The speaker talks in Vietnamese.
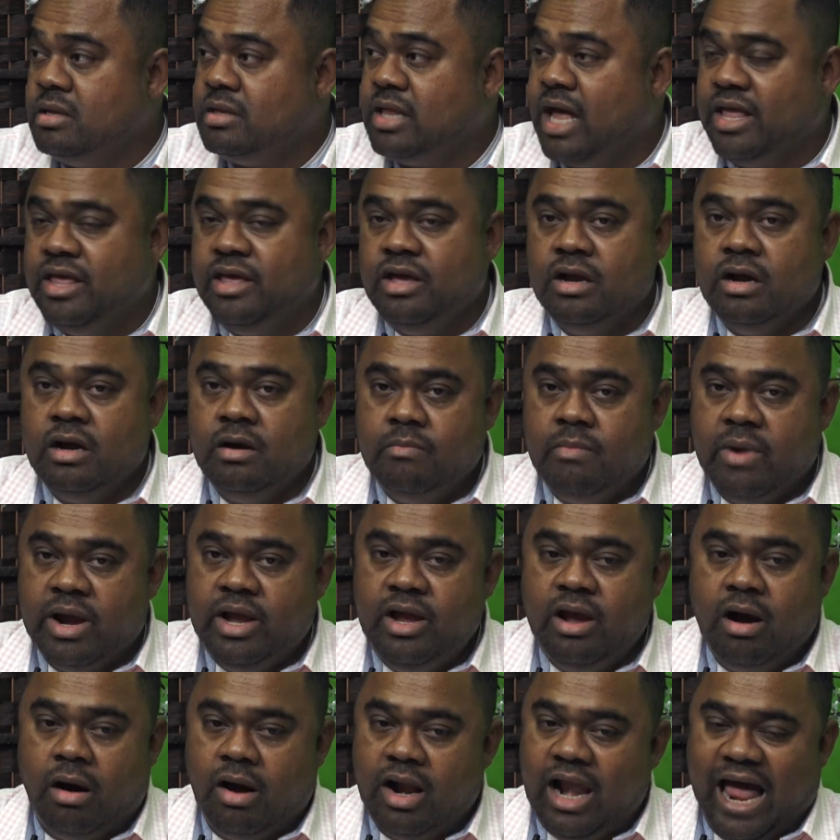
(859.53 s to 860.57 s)
tại vì người
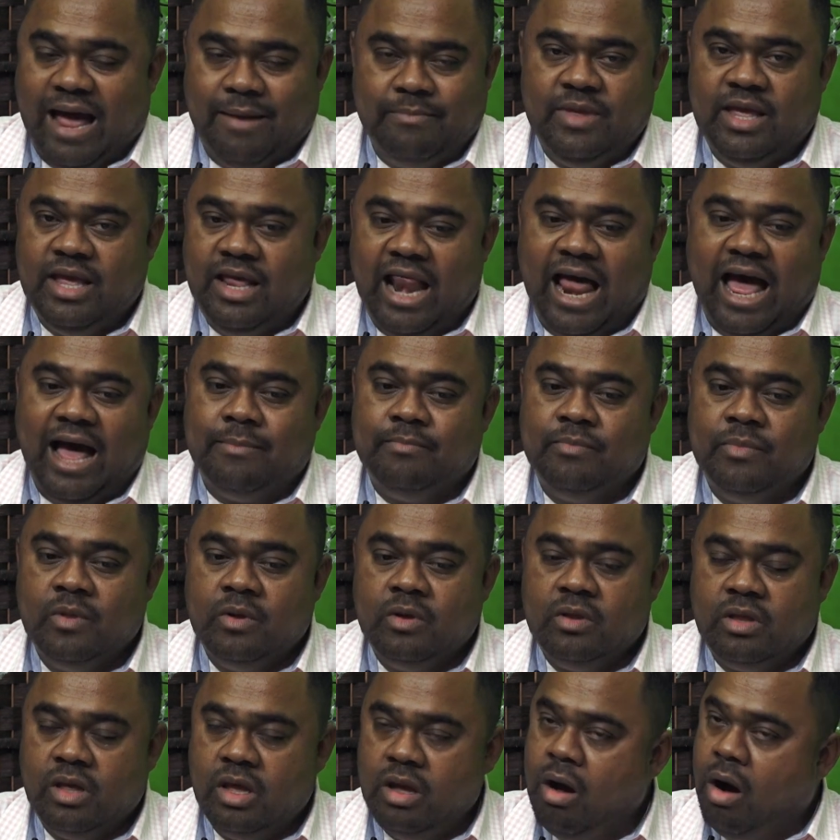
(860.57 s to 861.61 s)
Mỹ họ làm gì làm
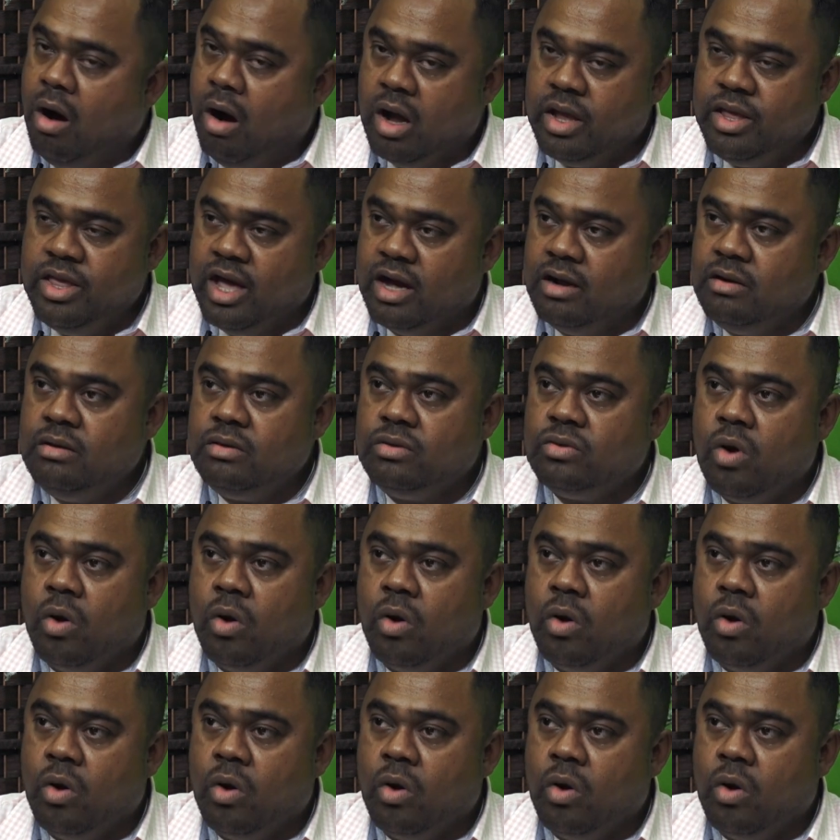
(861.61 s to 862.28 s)
thì họ vẫn